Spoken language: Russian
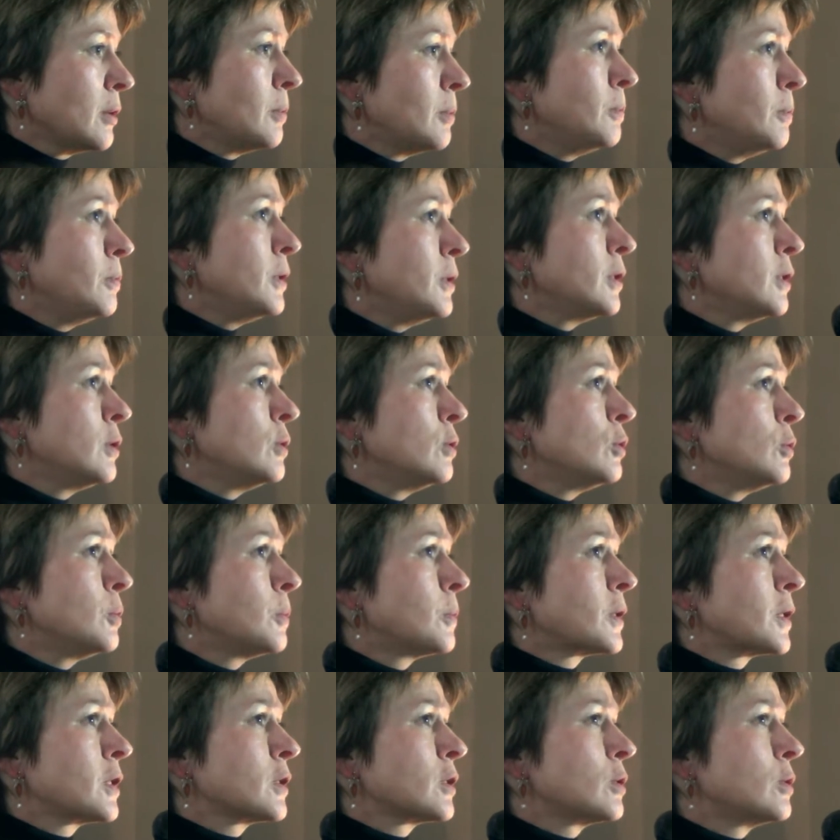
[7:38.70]
и
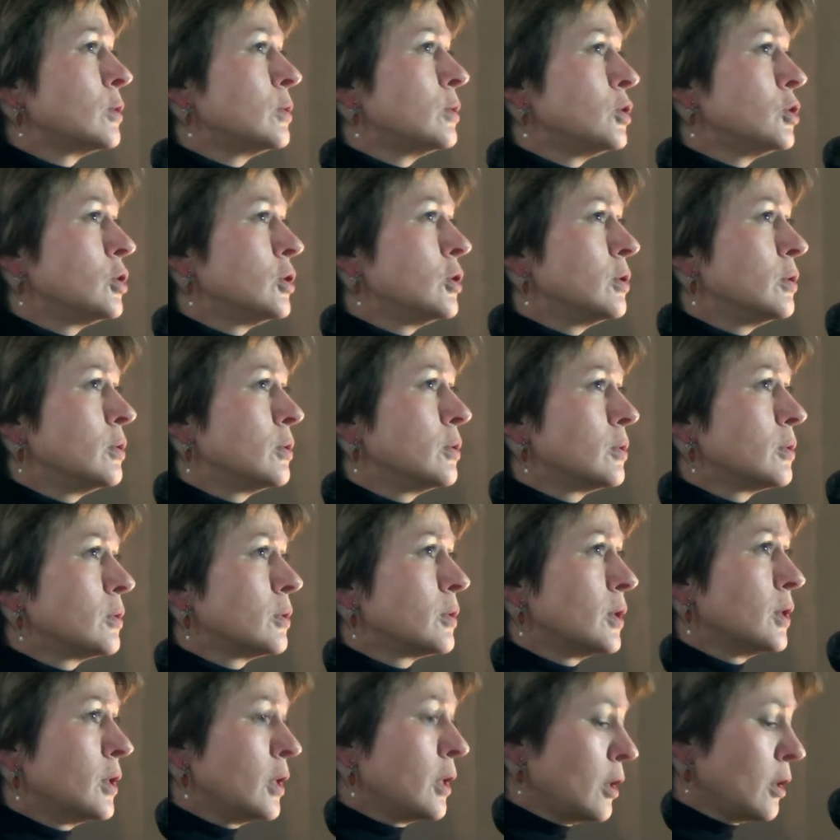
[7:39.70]
белую
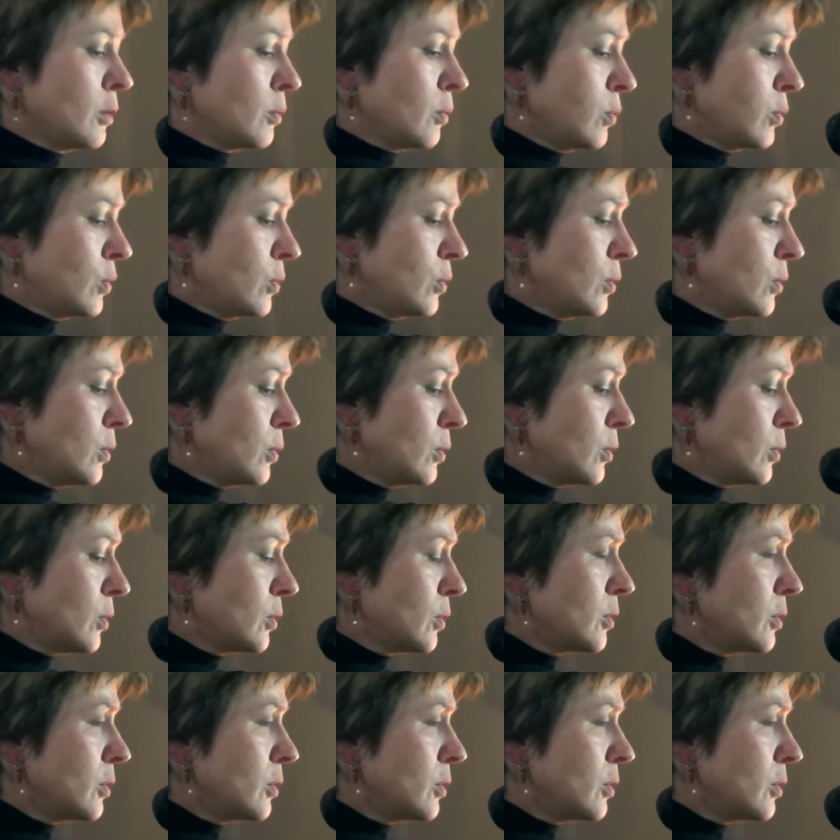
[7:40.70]
проточину на лбу,